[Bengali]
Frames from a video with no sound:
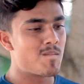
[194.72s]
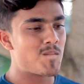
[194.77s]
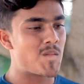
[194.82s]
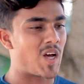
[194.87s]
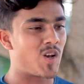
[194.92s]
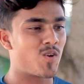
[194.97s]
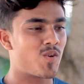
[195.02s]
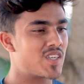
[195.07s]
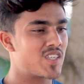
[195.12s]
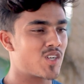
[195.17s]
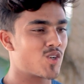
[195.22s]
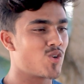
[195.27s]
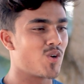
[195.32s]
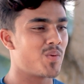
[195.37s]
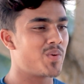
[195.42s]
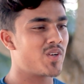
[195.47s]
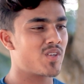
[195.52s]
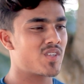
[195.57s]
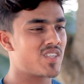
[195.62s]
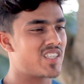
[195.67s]
ভালোবাসার
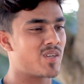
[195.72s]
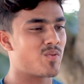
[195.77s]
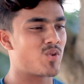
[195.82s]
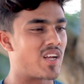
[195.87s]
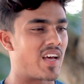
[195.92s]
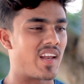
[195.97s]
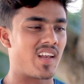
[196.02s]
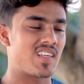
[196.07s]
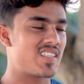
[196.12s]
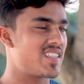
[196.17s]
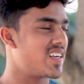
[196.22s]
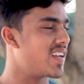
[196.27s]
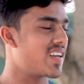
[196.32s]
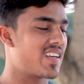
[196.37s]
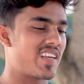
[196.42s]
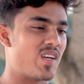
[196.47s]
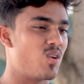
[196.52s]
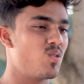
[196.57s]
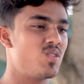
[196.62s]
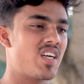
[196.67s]
গভীরতা যেমন আল্লাহ ছাড়া
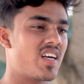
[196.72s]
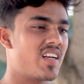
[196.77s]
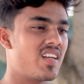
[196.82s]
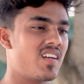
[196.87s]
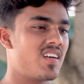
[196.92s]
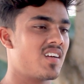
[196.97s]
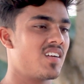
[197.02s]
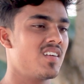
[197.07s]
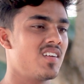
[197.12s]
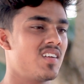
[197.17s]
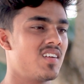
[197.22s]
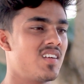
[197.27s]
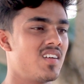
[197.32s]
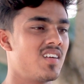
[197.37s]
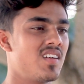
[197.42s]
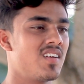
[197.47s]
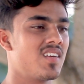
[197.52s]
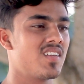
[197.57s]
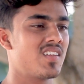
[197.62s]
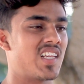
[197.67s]
কেউ জানে না
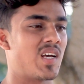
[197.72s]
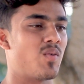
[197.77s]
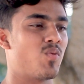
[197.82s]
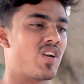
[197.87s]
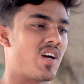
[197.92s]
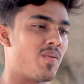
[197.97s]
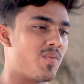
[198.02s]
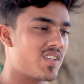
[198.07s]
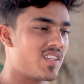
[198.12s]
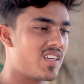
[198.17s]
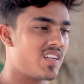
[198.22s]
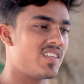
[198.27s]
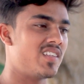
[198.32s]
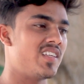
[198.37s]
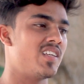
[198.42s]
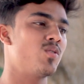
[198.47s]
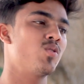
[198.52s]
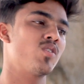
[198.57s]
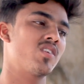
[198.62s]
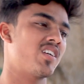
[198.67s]
তেমন আমাদের এই
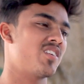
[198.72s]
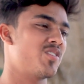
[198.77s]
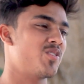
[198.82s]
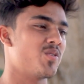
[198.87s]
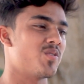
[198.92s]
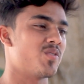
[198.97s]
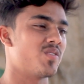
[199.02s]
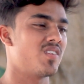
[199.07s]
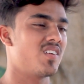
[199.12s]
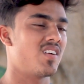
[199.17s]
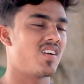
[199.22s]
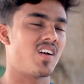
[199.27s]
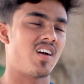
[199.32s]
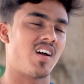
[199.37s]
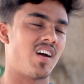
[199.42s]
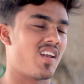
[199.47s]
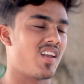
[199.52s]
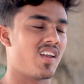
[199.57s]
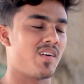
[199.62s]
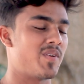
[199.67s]
দীর্ঘশ্বাসও
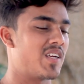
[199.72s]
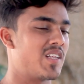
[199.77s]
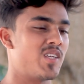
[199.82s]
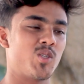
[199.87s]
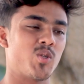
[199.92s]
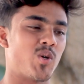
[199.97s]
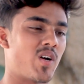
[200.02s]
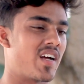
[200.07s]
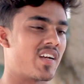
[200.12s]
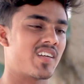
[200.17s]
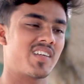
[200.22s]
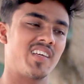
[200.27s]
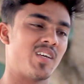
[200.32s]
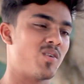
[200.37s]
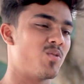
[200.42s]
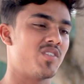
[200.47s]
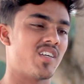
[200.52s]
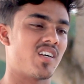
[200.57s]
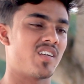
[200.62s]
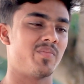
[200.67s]
আল্লাহ ব্যথিত আর
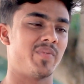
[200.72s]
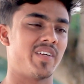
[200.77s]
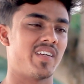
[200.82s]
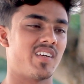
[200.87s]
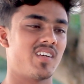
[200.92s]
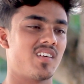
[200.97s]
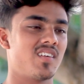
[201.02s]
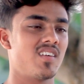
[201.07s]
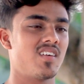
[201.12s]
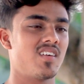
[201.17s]
কেউ জানবে না